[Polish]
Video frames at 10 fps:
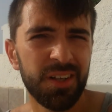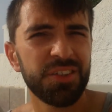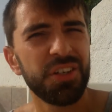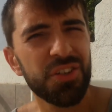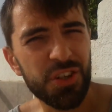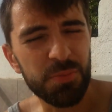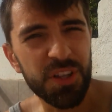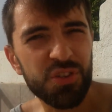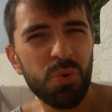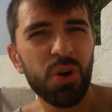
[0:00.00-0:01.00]
Siedzisz sobie
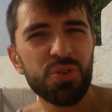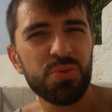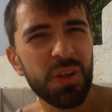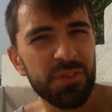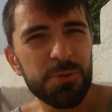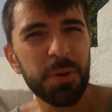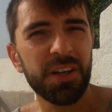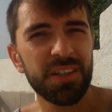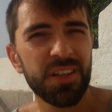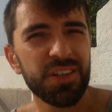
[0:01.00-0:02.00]
na słońcu, na
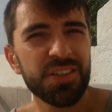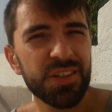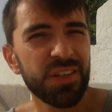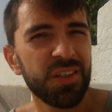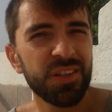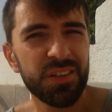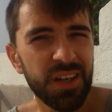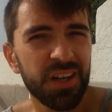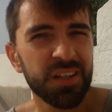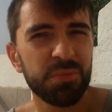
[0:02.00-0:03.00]
Wyspach Kanaryjskich,
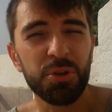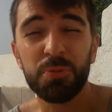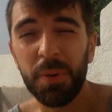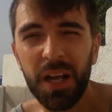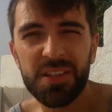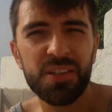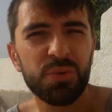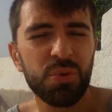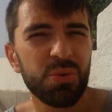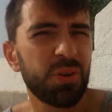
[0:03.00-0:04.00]
tak, masz pracę,
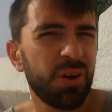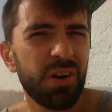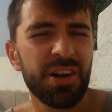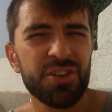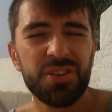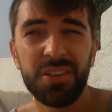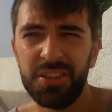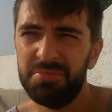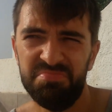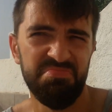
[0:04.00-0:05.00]
którą kochasz i